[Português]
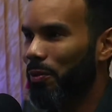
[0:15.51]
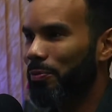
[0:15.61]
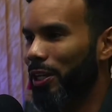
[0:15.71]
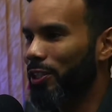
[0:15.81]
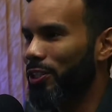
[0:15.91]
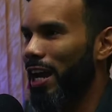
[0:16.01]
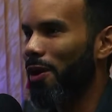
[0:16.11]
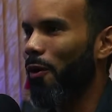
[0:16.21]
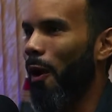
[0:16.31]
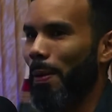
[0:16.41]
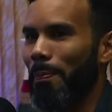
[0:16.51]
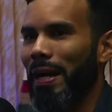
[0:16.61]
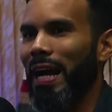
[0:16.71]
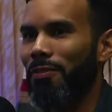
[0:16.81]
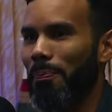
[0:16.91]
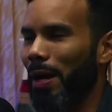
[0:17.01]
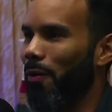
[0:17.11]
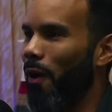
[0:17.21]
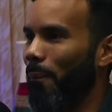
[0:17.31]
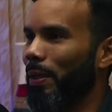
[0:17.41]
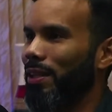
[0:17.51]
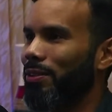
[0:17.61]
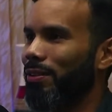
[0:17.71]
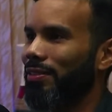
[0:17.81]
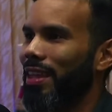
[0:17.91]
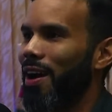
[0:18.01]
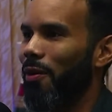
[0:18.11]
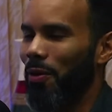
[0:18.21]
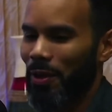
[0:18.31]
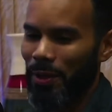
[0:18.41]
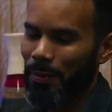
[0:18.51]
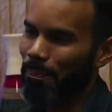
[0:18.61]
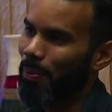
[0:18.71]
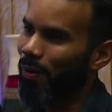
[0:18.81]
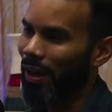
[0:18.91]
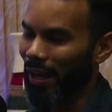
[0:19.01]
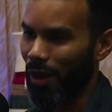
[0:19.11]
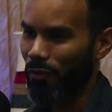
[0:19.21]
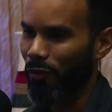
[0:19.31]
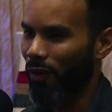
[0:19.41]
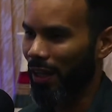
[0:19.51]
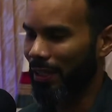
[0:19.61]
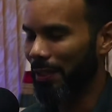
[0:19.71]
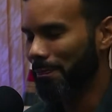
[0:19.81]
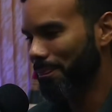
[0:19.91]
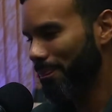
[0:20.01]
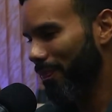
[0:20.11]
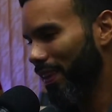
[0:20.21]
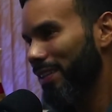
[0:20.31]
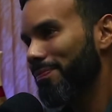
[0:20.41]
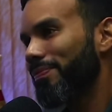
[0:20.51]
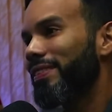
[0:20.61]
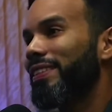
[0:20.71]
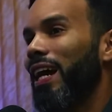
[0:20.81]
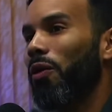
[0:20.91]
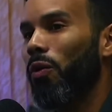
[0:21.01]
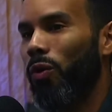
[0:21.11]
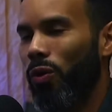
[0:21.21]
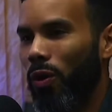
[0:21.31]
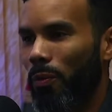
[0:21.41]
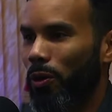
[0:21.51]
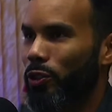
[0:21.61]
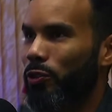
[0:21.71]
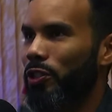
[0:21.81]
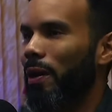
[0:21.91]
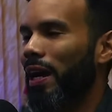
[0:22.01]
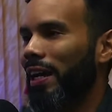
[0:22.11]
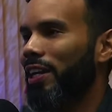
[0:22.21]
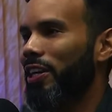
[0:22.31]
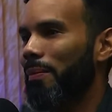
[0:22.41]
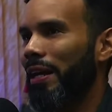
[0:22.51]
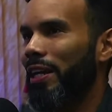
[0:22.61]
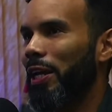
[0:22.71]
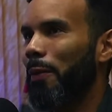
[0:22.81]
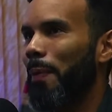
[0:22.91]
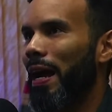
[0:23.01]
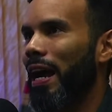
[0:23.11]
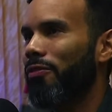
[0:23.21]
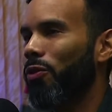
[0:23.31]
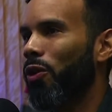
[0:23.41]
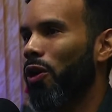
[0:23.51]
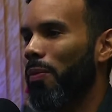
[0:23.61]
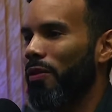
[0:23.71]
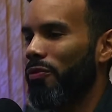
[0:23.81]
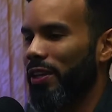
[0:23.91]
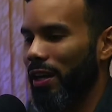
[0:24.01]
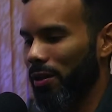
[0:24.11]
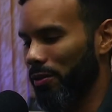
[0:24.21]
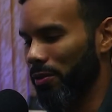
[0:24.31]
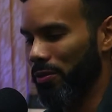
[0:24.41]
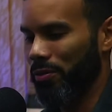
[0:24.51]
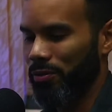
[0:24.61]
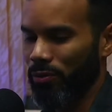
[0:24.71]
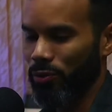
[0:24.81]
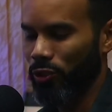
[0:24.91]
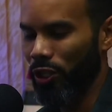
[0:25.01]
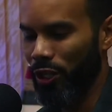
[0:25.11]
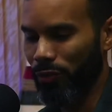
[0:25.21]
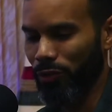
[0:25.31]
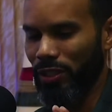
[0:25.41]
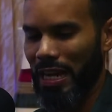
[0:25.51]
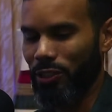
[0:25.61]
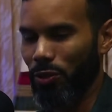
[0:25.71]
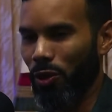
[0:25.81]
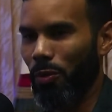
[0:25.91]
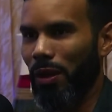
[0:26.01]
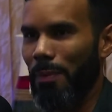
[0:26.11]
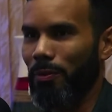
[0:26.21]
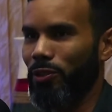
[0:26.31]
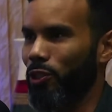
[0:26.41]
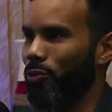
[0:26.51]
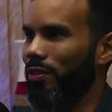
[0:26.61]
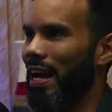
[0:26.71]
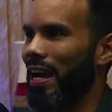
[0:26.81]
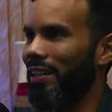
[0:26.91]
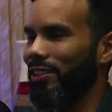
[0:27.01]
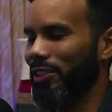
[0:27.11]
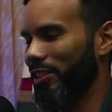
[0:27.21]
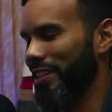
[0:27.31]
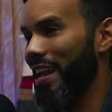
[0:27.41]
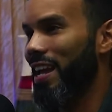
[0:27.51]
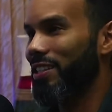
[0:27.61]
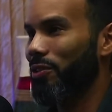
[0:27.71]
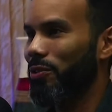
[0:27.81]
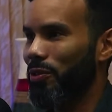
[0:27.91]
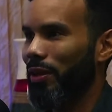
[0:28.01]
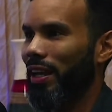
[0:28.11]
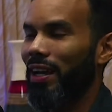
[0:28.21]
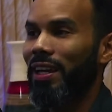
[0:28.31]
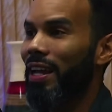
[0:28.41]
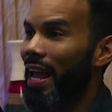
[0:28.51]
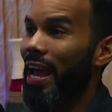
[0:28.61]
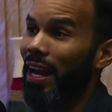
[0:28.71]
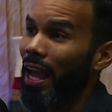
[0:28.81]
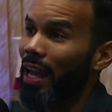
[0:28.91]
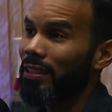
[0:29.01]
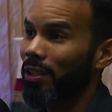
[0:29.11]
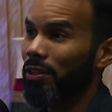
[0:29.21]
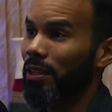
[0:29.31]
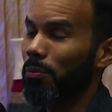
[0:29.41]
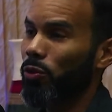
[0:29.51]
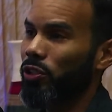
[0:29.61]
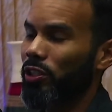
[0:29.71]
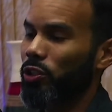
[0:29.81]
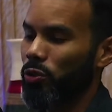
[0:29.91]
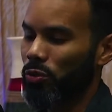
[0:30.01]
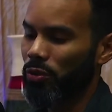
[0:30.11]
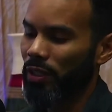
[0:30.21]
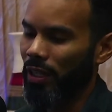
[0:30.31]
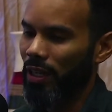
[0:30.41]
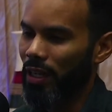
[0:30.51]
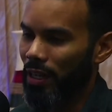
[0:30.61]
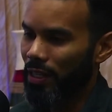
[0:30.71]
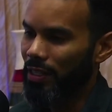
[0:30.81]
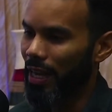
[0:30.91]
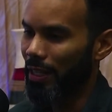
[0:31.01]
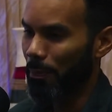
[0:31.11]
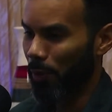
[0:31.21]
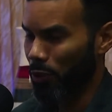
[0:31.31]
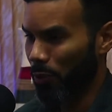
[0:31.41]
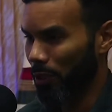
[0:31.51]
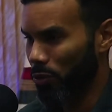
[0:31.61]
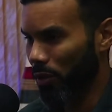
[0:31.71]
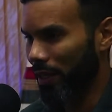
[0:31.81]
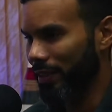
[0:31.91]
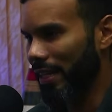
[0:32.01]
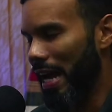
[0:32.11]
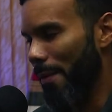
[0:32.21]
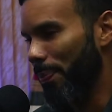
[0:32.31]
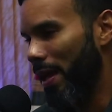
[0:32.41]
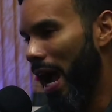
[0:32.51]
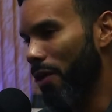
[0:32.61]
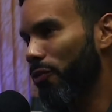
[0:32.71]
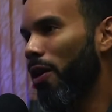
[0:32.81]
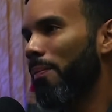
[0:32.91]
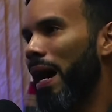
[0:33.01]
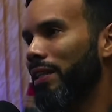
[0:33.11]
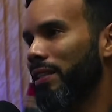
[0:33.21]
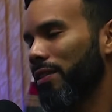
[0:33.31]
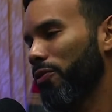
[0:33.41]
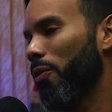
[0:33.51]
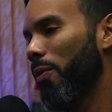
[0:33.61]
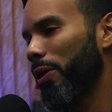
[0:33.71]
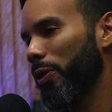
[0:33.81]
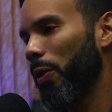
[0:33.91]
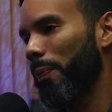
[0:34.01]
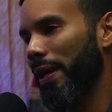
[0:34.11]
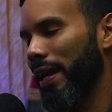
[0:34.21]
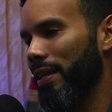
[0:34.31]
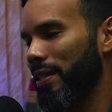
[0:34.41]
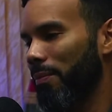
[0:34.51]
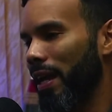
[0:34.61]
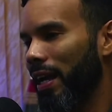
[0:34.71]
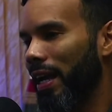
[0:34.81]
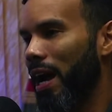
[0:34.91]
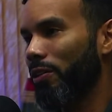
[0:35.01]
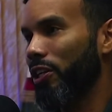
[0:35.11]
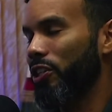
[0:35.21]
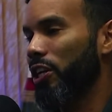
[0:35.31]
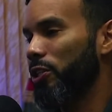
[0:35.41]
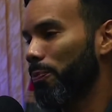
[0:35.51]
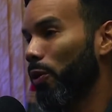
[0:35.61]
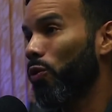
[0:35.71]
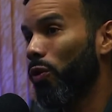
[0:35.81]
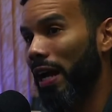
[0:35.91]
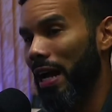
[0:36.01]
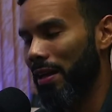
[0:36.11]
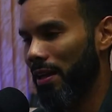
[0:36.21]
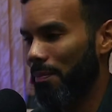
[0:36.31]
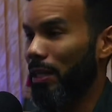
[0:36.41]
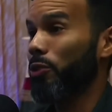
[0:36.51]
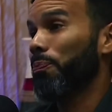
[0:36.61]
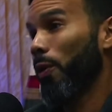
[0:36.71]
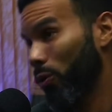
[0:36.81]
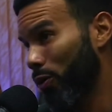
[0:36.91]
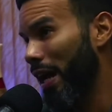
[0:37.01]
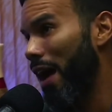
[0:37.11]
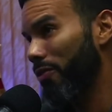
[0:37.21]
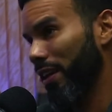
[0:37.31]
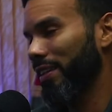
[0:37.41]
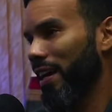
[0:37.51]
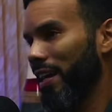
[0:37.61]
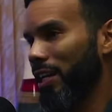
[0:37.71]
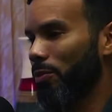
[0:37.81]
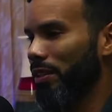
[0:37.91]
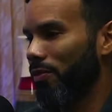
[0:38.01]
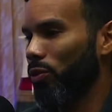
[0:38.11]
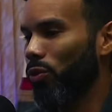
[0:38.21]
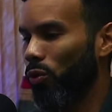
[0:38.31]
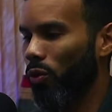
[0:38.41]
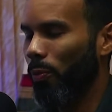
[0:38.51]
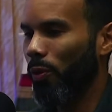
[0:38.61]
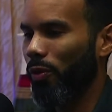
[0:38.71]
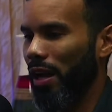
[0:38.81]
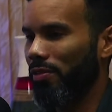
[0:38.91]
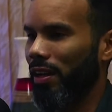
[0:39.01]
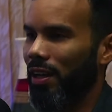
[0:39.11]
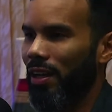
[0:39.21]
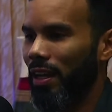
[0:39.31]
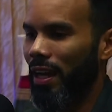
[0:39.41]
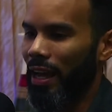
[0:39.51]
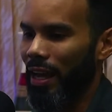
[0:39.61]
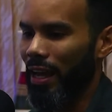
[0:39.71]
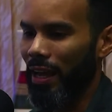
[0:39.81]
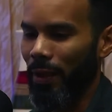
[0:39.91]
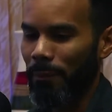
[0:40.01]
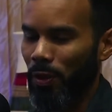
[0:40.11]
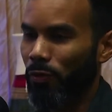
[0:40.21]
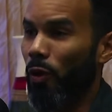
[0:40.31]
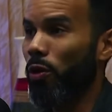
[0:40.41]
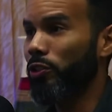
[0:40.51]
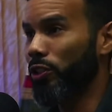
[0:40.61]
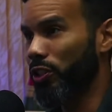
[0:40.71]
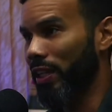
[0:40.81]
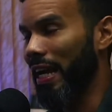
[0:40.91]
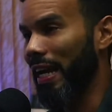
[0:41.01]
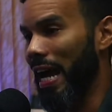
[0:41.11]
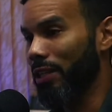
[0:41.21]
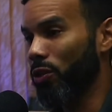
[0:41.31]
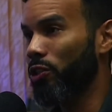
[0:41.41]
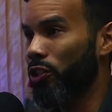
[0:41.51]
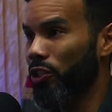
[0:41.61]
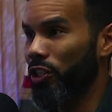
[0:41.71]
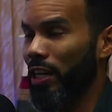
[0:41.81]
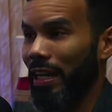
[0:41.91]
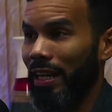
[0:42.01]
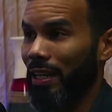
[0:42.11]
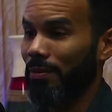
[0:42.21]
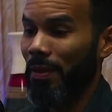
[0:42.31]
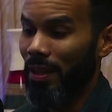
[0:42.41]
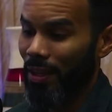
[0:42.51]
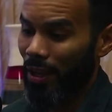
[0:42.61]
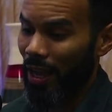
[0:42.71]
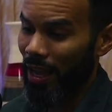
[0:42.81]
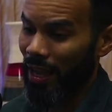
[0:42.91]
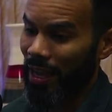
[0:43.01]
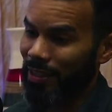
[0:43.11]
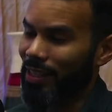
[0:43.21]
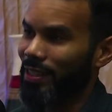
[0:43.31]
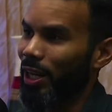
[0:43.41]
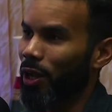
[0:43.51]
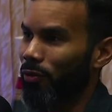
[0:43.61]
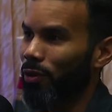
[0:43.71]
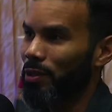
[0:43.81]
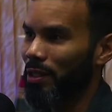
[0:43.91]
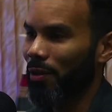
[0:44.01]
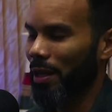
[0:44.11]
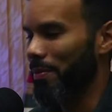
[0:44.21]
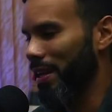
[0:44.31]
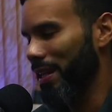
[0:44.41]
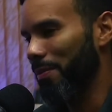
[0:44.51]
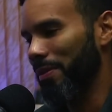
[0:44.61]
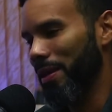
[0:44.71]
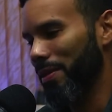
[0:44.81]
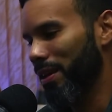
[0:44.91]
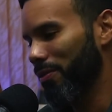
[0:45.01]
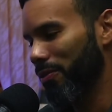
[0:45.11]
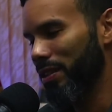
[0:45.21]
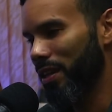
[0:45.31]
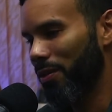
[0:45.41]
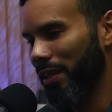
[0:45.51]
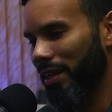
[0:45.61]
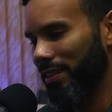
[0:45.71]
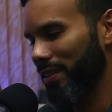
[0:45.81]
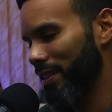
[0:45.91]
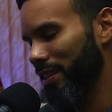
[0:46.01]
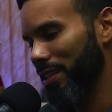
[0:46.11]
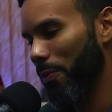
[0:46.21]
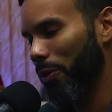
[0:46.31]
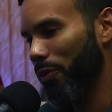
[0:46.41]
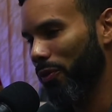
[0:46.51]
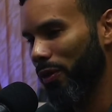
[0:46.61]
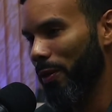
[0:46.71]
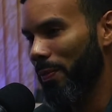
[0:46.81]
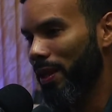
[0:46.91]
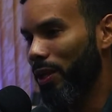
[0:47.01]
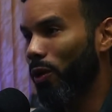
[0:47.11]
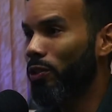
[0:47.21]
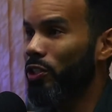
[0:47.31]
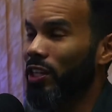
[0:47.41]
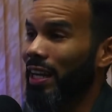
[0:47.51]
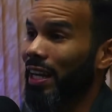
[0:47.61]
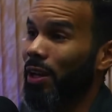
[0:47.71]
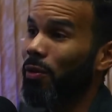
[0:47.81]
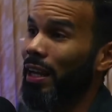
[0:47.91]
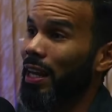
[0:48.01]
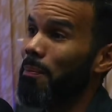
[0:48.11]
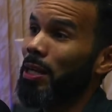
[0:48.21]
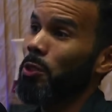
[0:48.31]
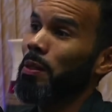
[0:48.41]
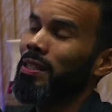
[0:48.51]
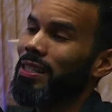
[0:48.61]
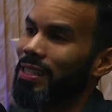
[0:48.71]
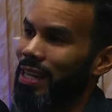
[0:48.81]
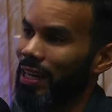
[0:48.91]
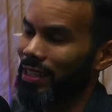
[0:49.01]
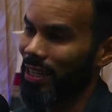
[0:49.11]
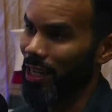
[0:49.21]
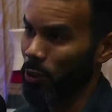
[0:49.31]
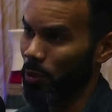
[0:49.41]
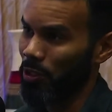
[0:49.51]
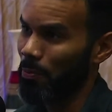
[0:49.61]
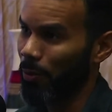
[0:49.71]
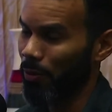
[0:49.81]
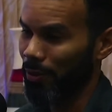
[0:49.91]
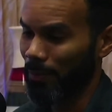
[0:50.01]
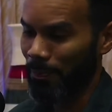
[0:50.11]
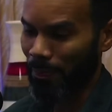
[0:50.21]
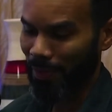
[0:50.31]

Tinha que tirar a cópia, pagava pra cópia, Pô, tinha tal, Barça tal. quando eu era criança. Porra, era foda. Rapaz, não tinha o Google, não. Tinha Google. Meu tio tinha uma graninha maneira, ele pagava o Globo, aí vinha um, um, uns livros lá de Globo lá para você estudar, de ciência, de não sei o que lá. Era essa a nossa busca de estudo, né? E aí depois começou a entrar a informática, foi um momento que eu peguei assim bem legal de a gente procurar, mas procurava na internet, botava no Google, procurava é, fontes legais. Hoje em dia, galera, é, é a terceira revolução na minha, na, na, minha visão, né, desse tempo que eu vivi, que hoje em dia a galera não quer nem mais pesquisar, ela já quer a resposta pronta.